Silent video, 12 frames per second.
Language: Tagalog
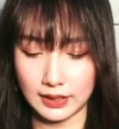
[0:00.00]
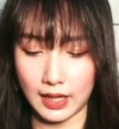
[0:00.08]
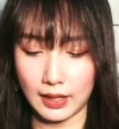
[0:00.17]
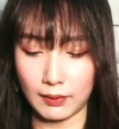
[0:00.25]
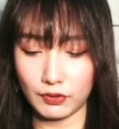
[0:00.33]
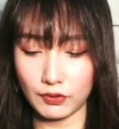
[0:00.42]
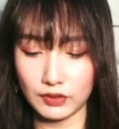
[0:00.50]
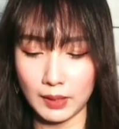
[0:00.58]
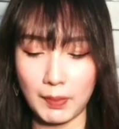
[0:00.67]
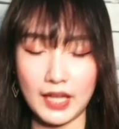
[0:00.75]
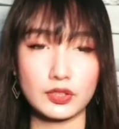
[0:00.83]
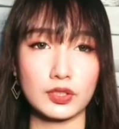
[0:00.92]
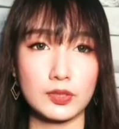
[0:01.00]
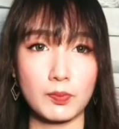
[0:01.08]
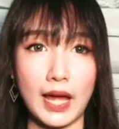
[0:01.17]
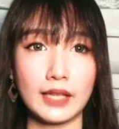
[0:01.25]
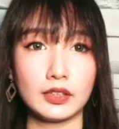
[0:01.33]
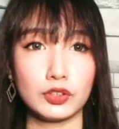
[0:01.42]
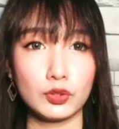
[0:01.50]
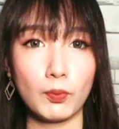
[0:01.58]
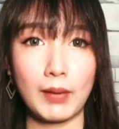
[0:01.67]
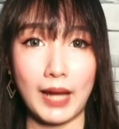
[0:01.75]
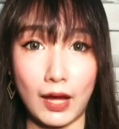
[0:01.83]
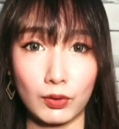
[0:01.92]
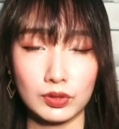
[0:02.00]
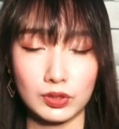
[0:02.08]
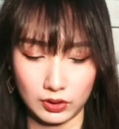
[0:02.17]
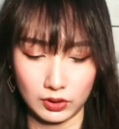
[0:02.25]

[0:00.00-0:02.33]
Um, 50 pesos, brand new blouse.